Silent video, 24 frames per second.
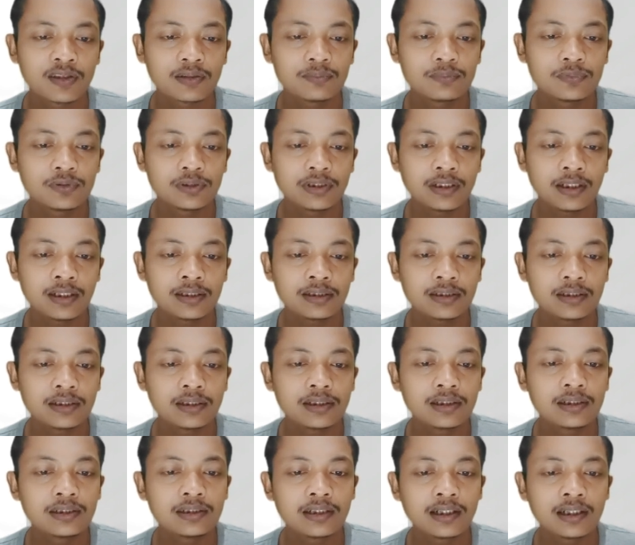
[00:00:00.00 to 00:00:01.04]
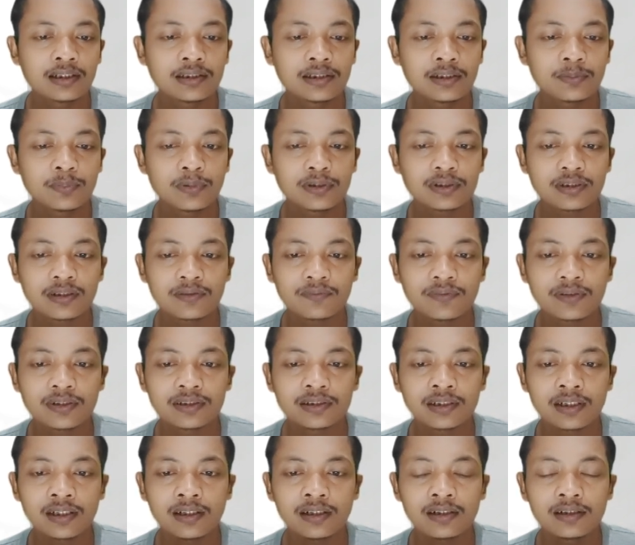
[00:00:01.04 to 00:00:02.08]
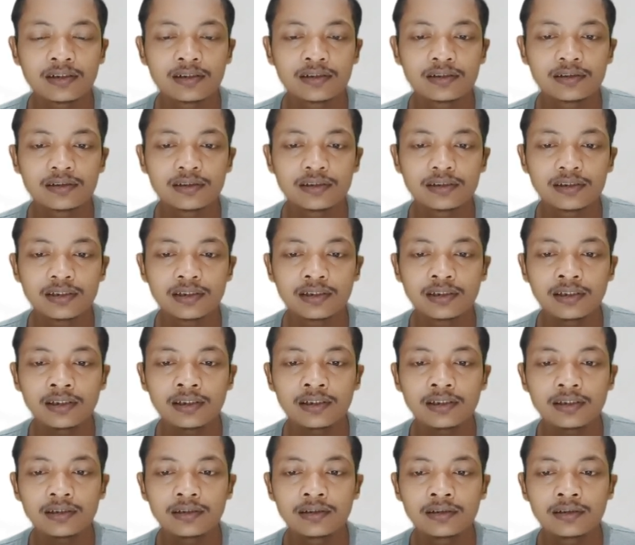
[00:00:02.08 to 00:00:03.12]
kemudian di DHCP servernya sini